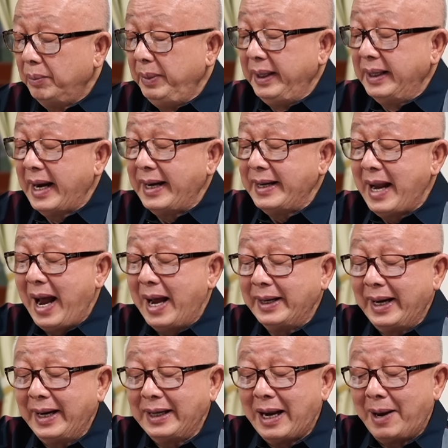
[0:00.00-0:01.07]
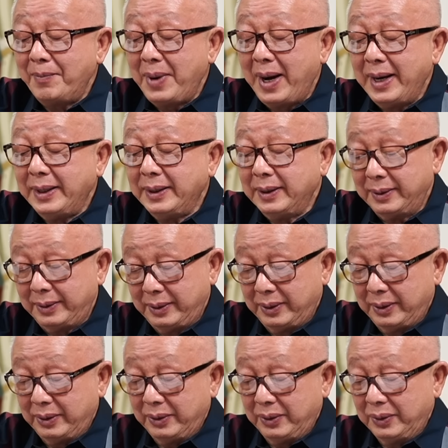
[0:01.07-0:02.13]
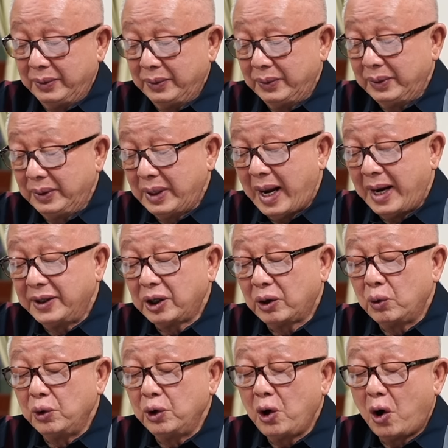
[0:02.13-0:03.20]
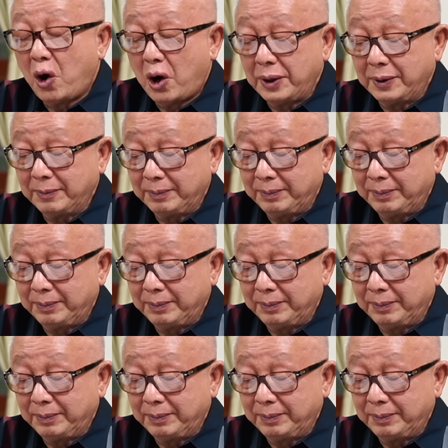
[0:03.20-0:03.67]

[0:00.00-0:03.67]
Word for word: มีนายหน้าแนะนำให้นายสกุลธร